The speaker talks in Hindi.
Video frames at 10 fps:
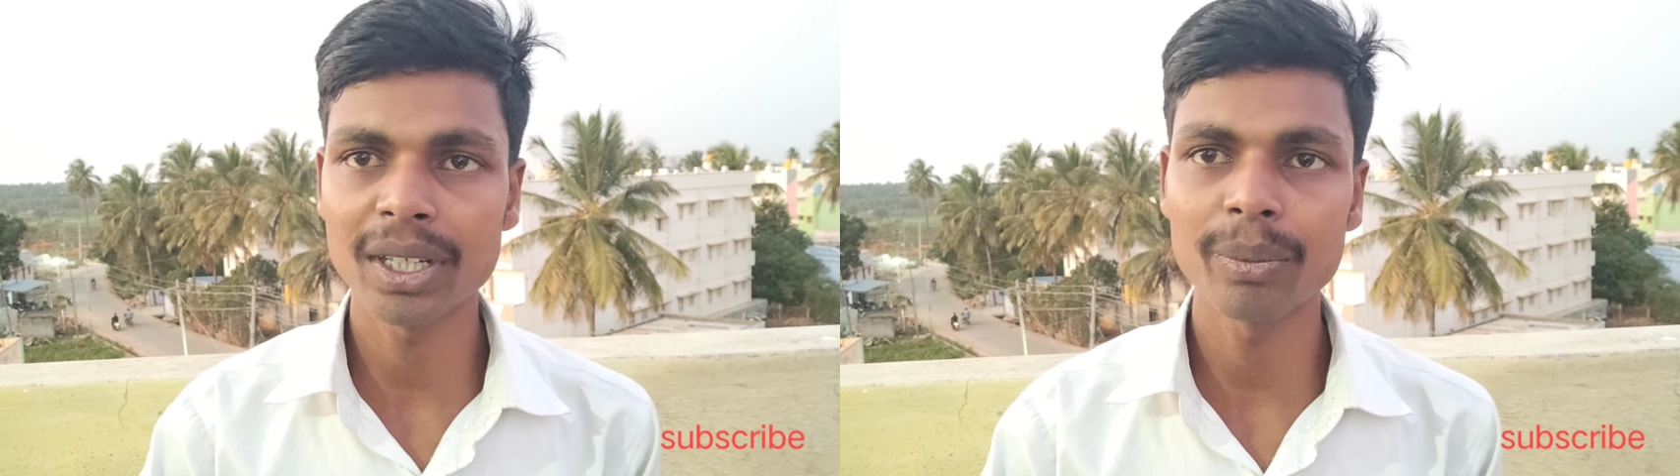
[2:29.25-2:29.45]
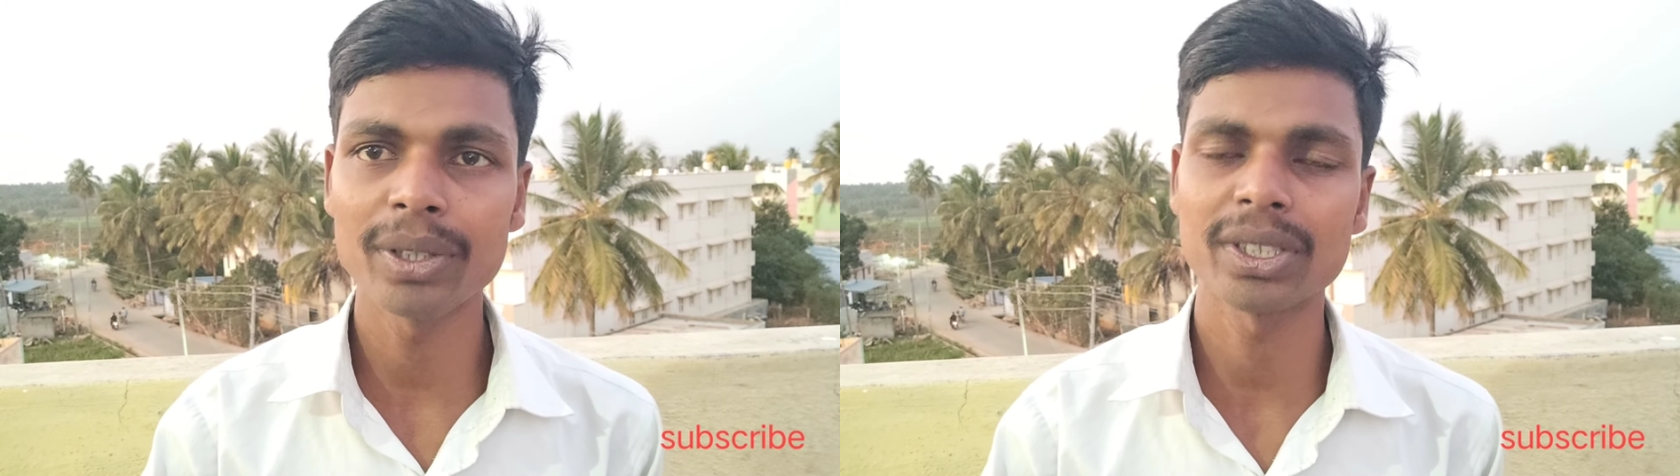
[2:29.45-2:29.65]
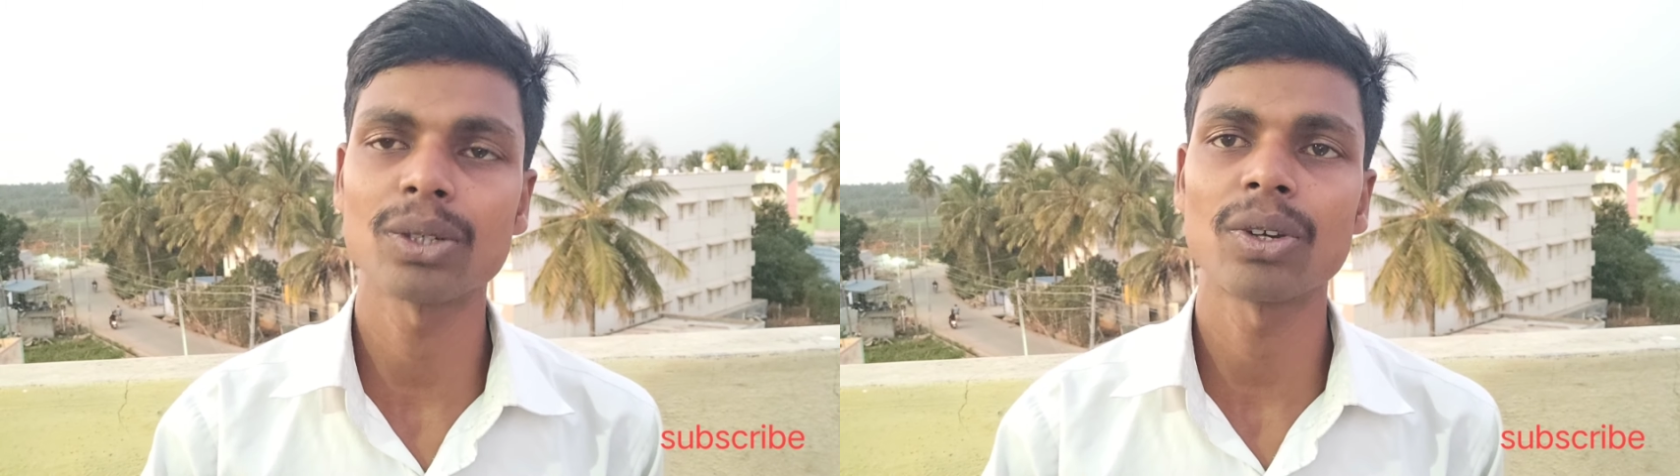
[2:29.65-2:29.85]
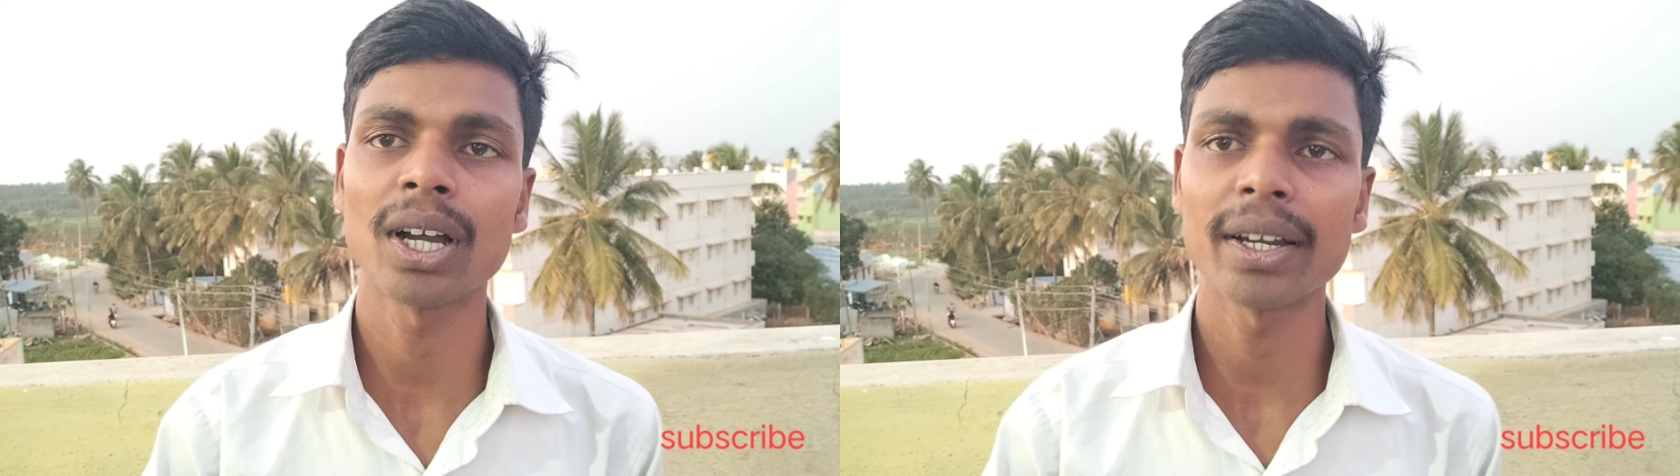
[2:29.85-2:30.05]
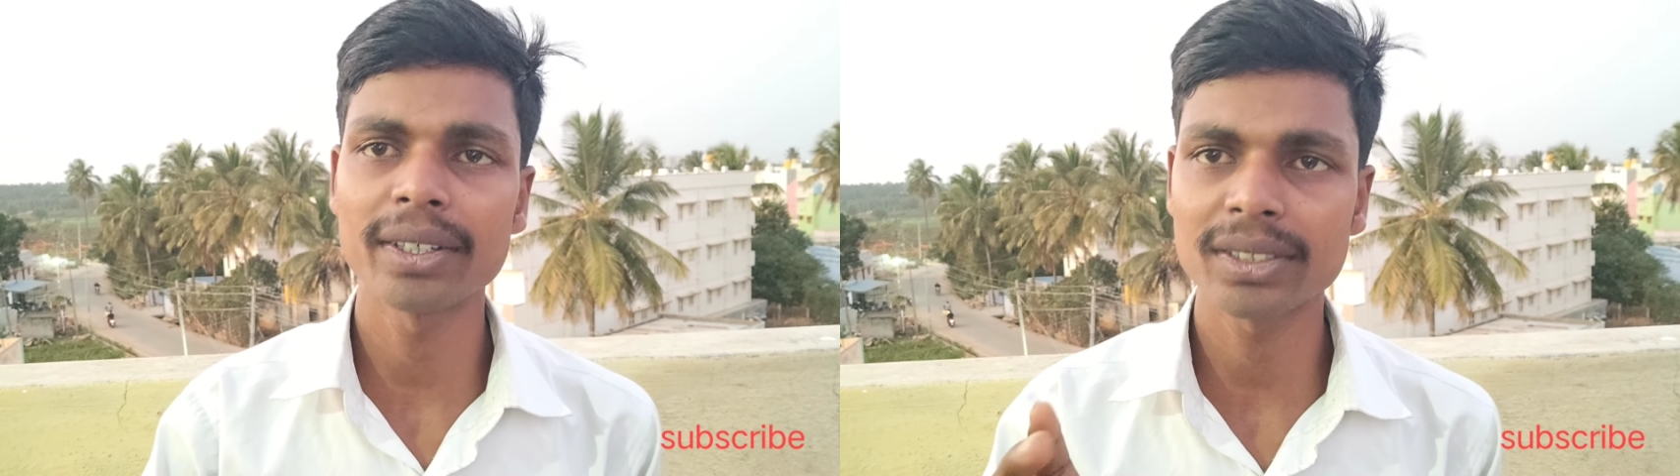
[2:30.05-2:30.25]
विजन भी चेक
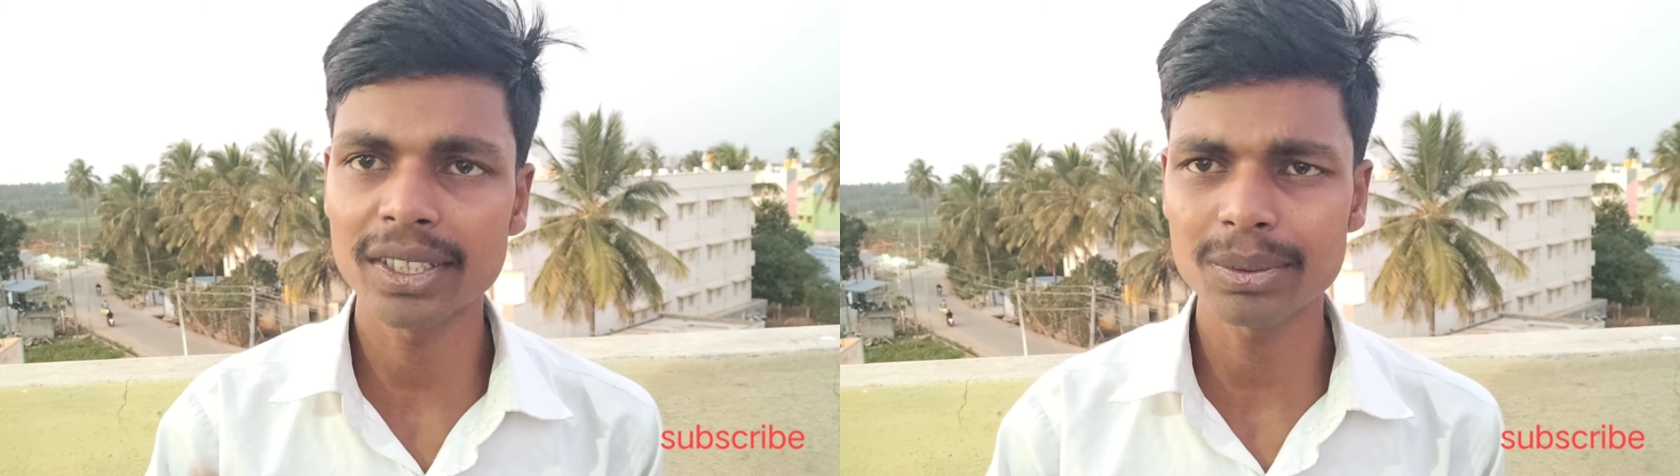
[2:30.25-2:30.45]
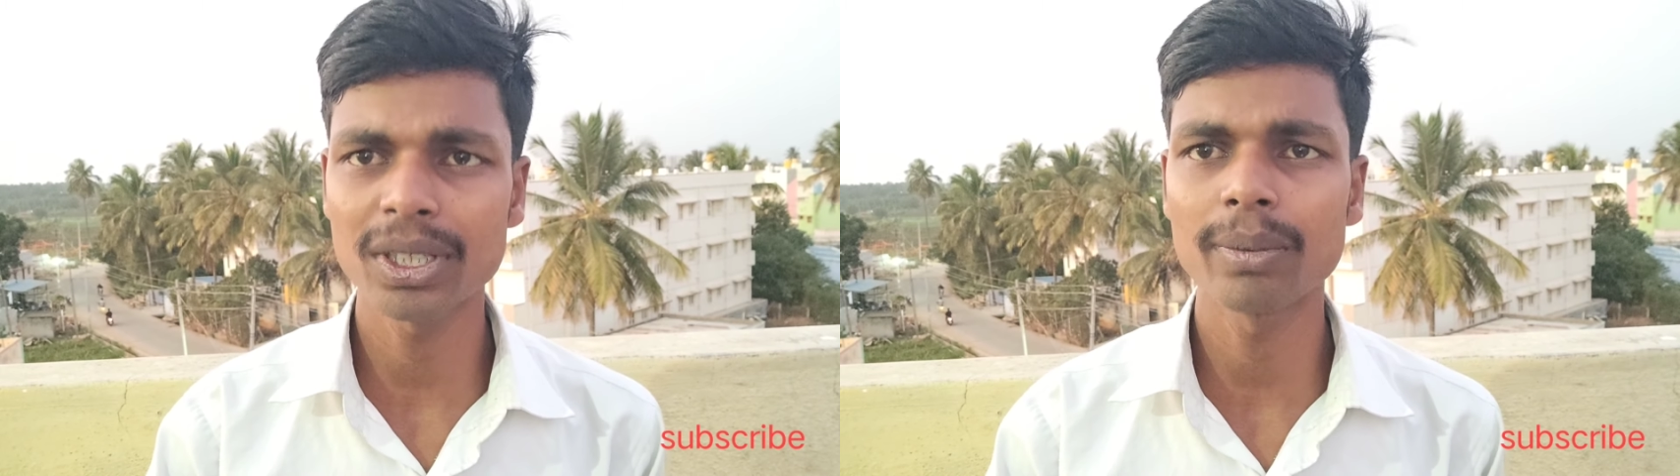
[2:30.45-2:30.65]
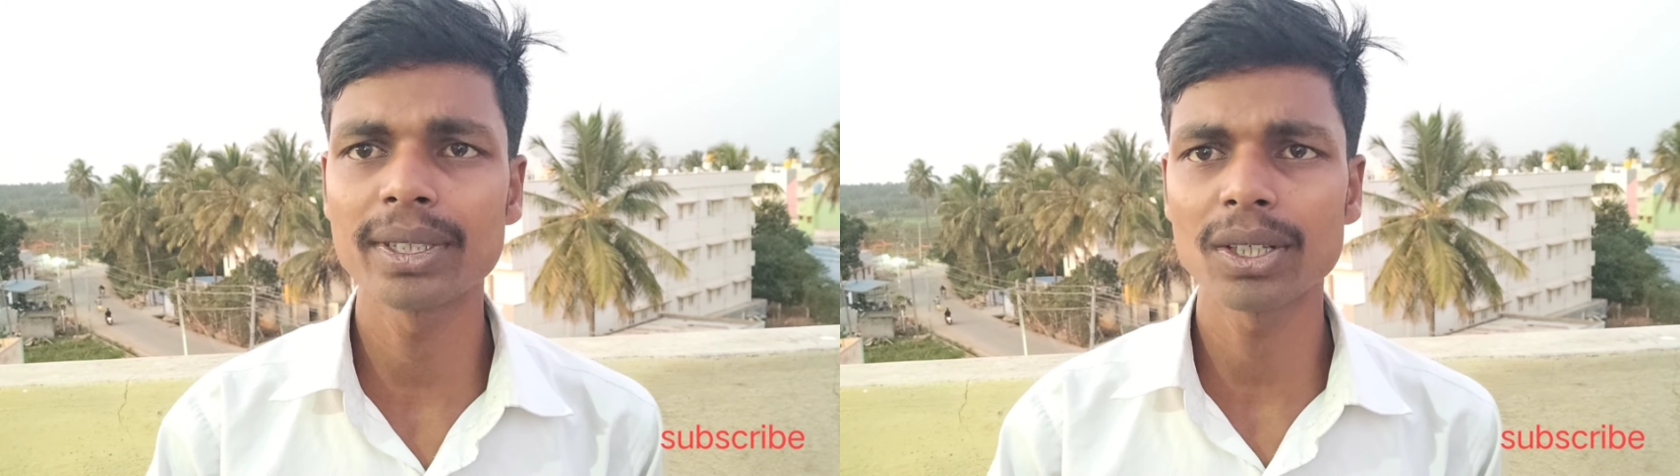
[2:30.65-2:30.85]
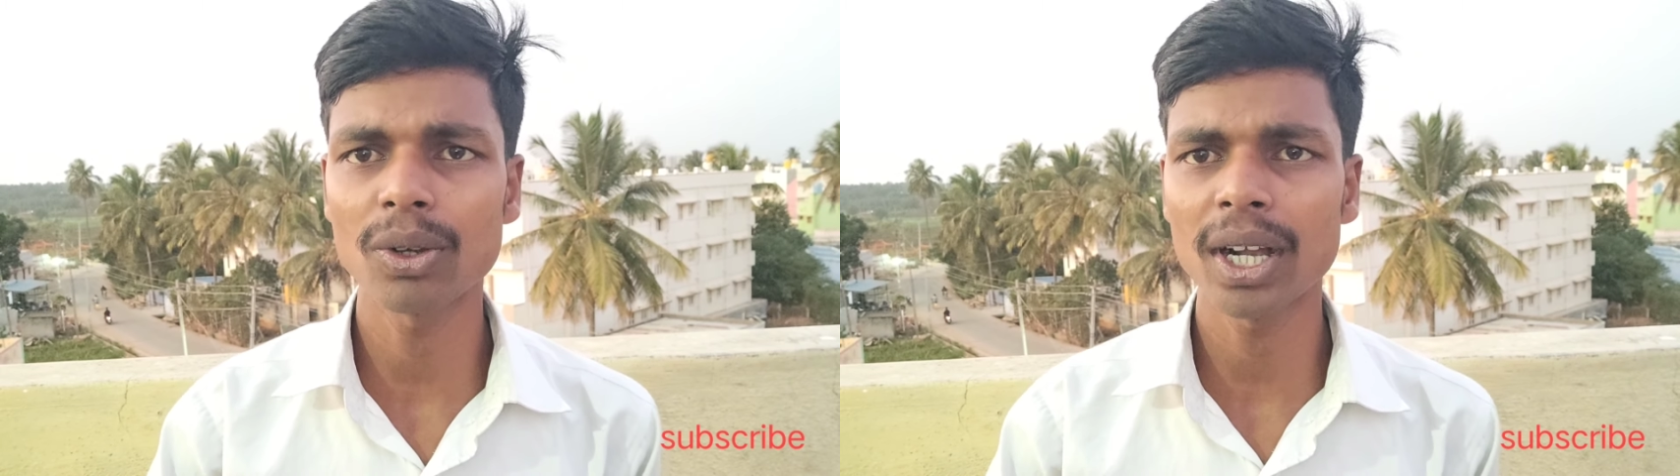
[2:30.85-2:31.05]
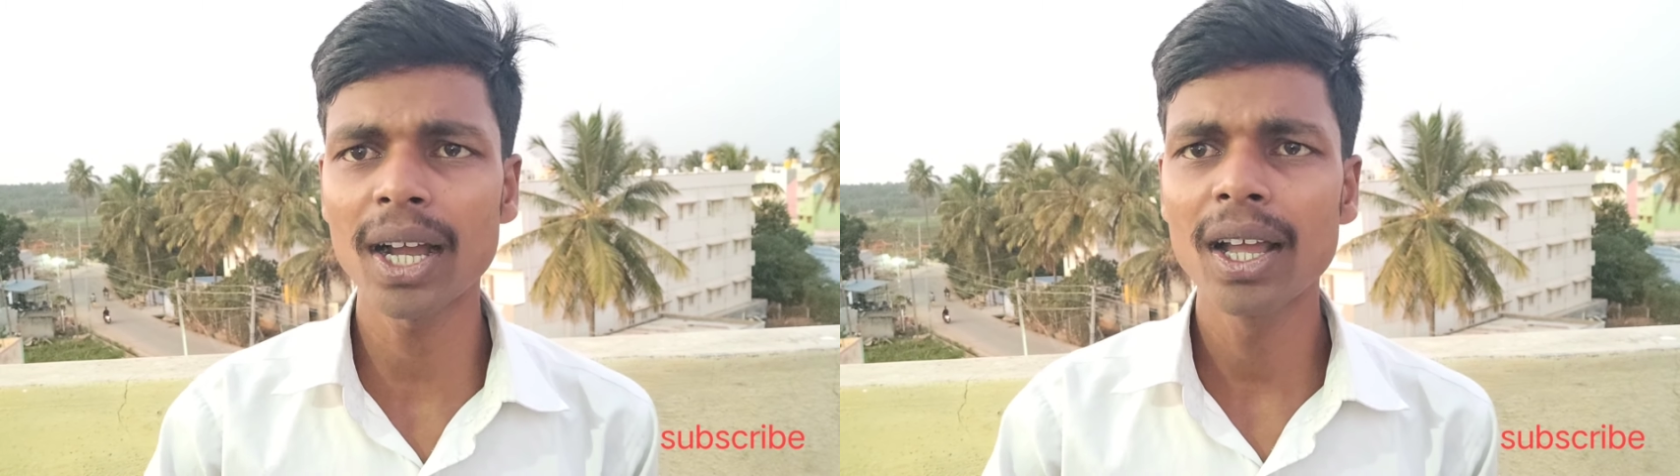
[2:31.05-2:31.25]
होगा डिस्टेंस विजन भी चेक
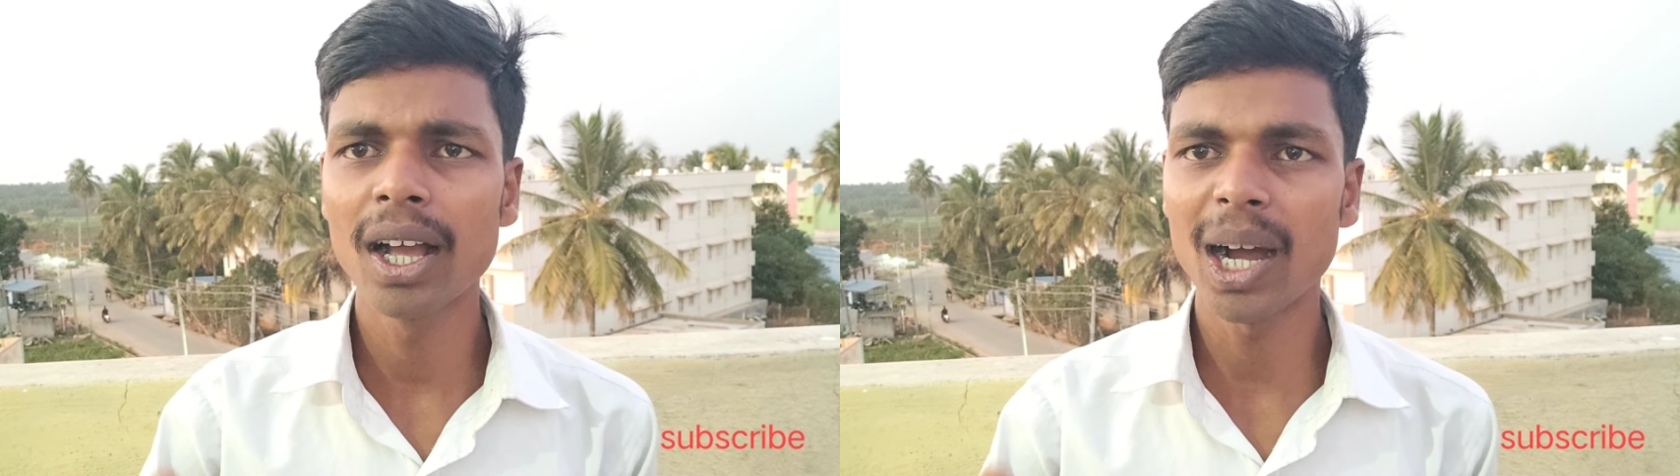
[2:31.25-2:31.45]
होगा